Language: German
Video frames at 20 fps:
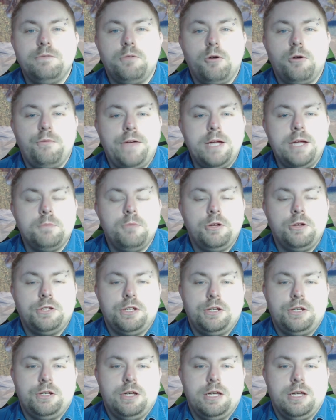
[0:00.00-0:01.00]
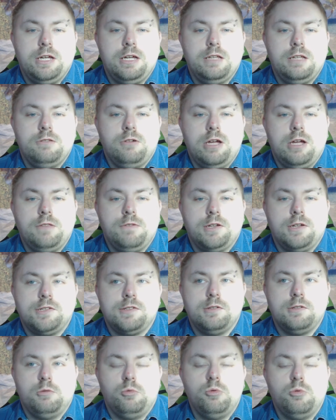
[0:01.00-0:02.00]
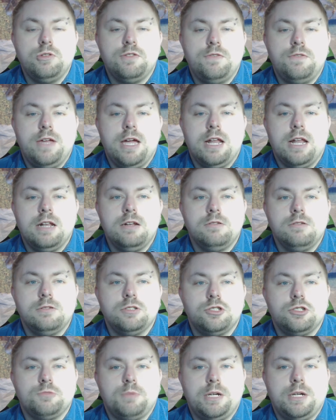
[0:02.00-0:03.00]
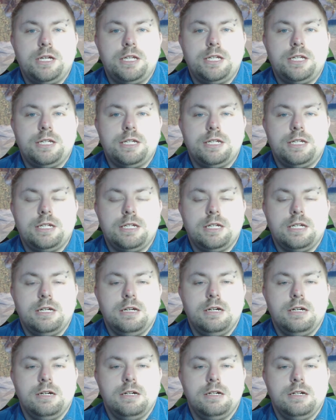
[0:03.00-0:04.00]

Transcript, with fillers: vorweg möchte ich äh, noch etwas loswerden und sprich äh,